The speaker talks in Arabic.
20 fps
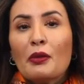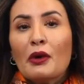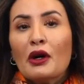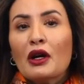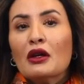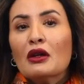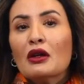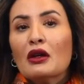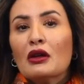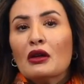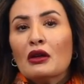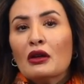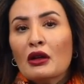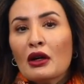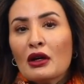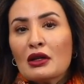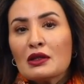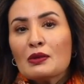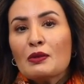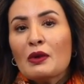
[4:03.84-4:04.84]
طبعا
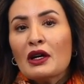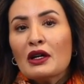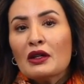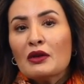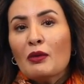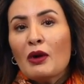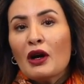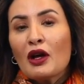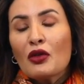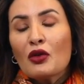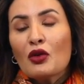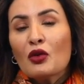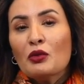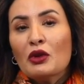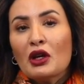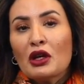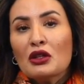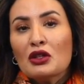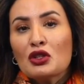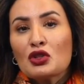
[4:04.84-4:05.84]
الناس بعد بعضهم
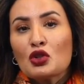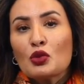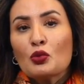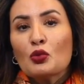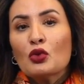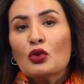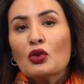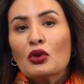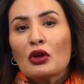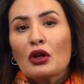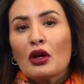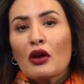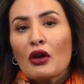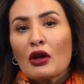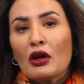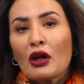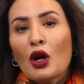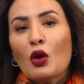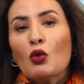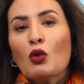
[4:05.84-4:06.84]
يعني يشربون
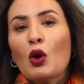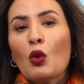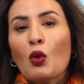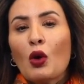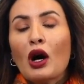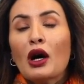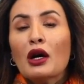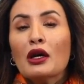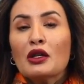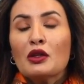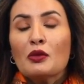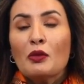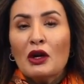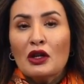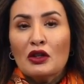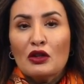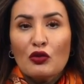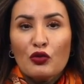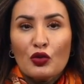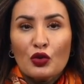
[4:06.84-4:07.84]
قهوه وايد
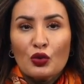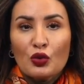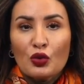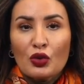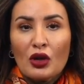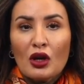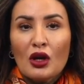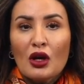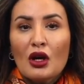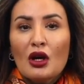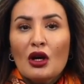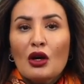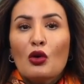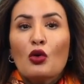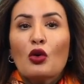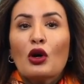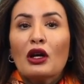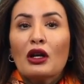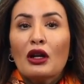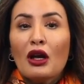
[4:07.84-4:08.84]
بعد الفطور
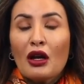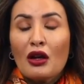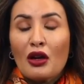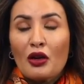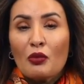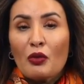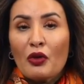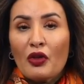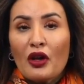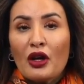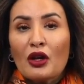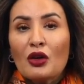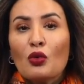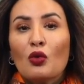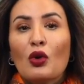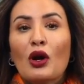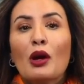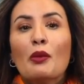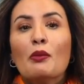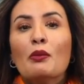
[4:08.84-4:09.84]
وخلال رمضان
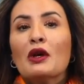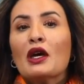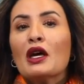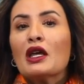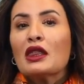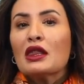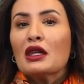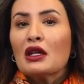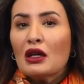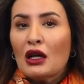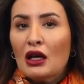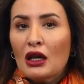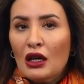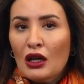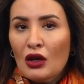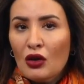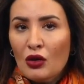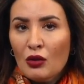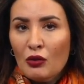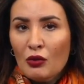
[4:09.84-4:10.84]
وهم ياثر
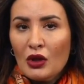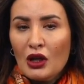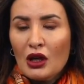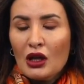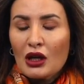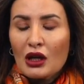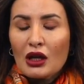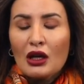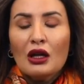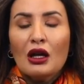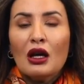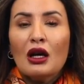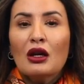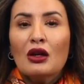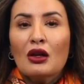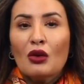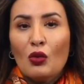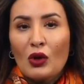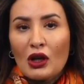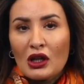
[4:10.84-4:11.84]
عليهم
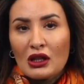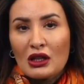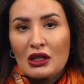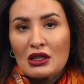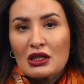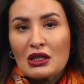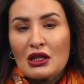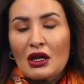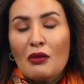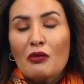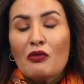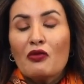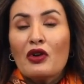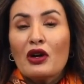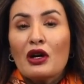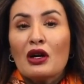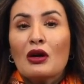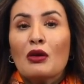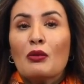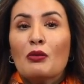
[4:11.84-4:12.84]
خلال وقت الصيام
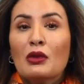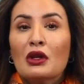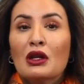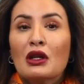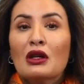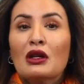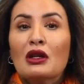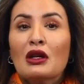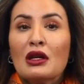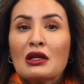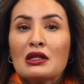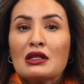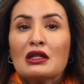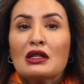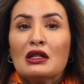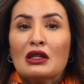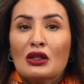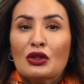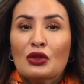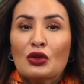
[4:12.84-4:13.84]
فمن الناس
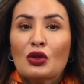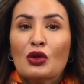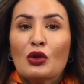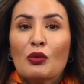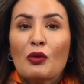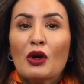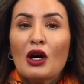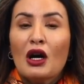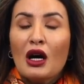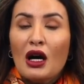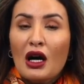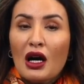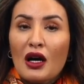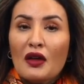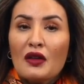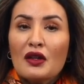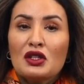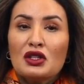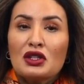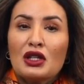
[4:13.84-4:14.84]
اللي عندهم
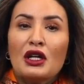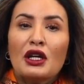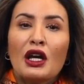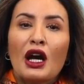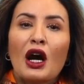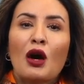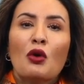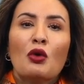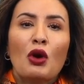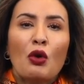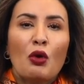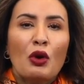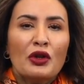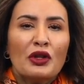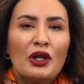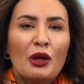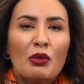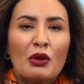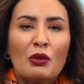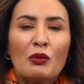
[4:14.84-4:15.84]
هذا الشيء حاولوا
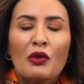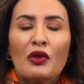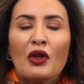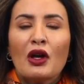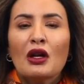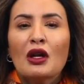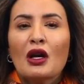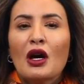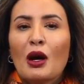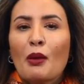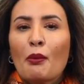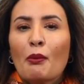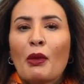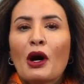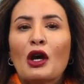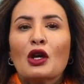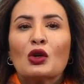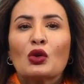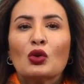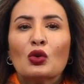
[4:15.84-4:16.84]
حتى برمضان
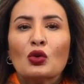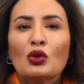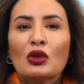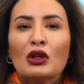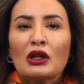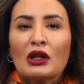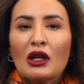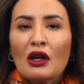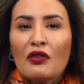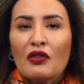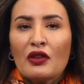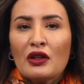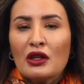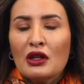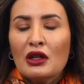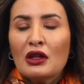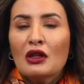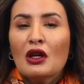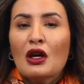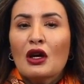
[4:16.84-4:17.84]
ما يكون
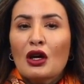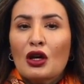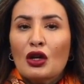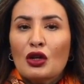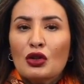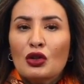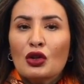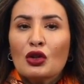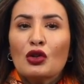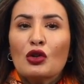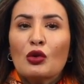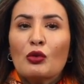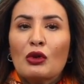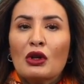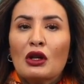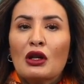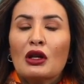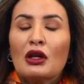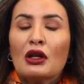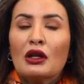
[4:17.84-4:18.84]
الكافيين عند عندكم
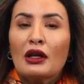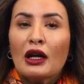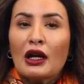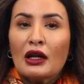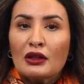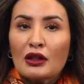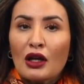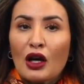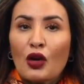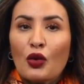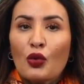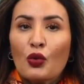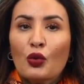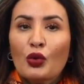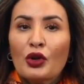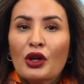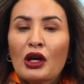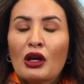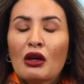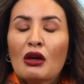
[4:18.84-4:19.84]
اللي قاعد
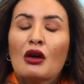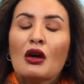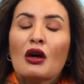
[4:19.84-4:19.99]
تاخذونه